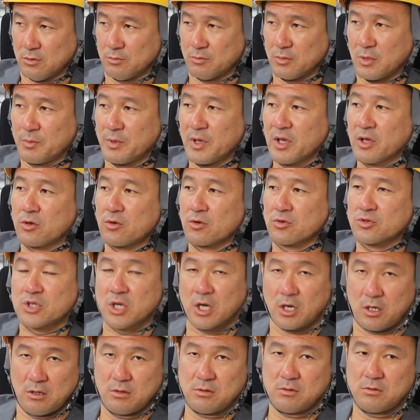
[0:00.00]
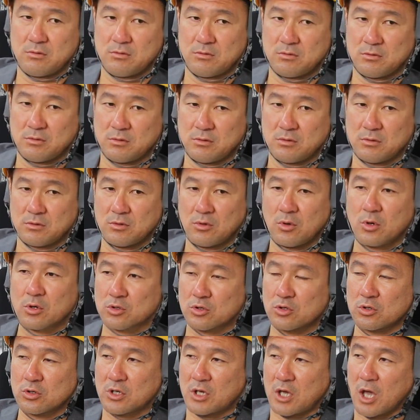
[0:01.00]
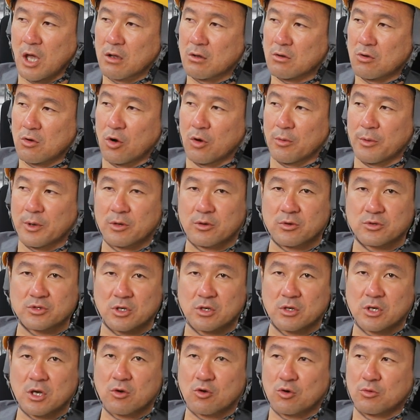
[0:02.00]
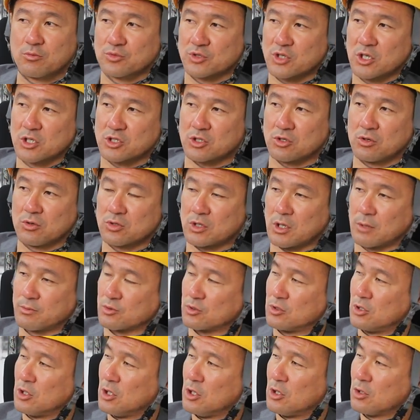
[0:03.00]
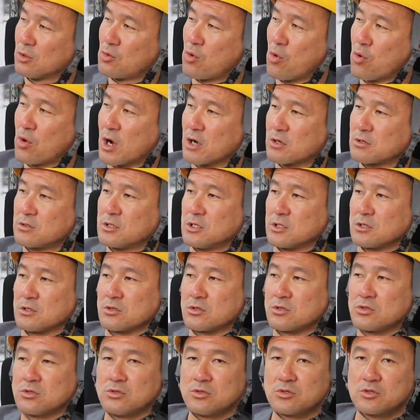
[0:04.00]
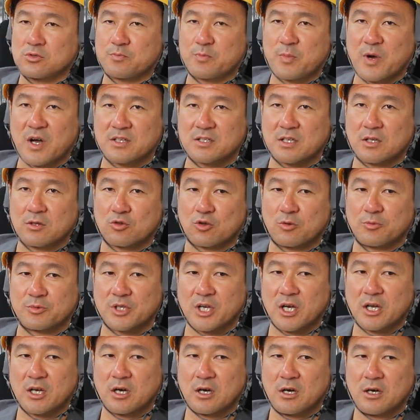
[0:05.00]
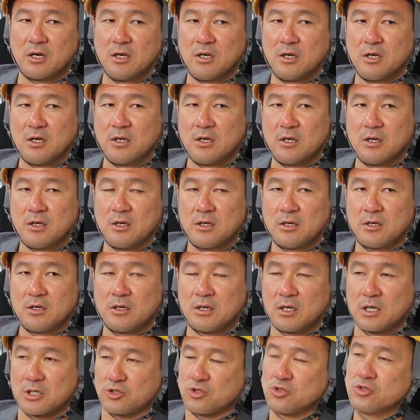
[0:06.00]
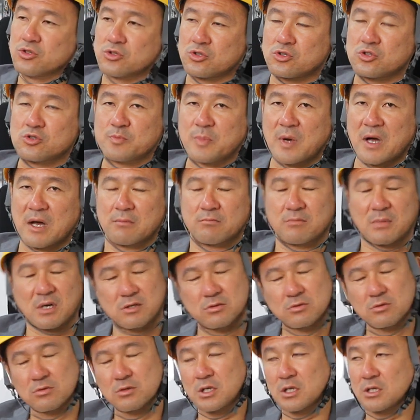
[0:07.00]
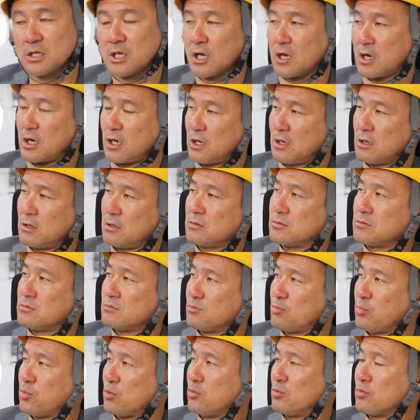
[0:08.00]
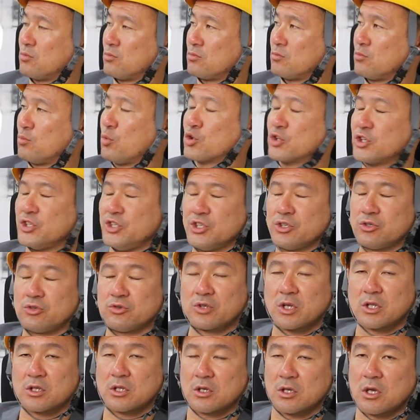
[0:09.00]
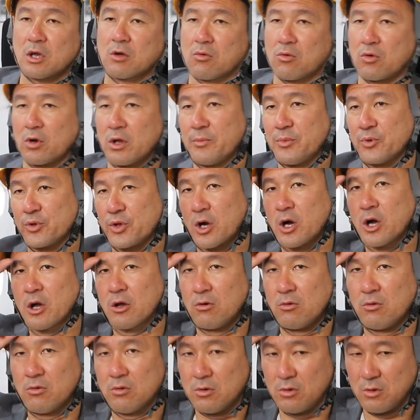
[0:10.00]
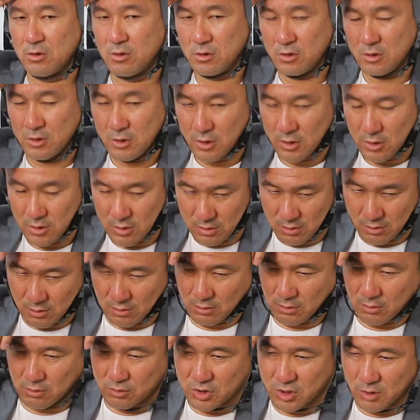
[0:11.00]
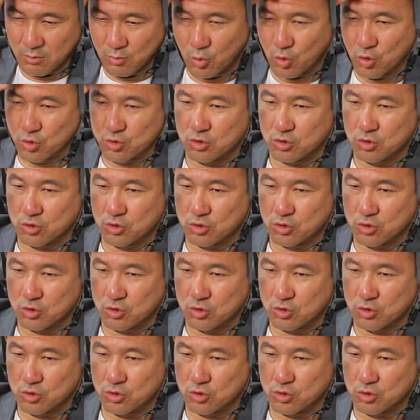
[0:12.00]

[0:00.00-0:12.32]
うんまあ、勉強した本当に結構勉強した結構難しいよ多分合格率数十パーセントみたいな十数パーまあそんなにないかな簿記2級だったら結構レベル高いよ、うん、でもう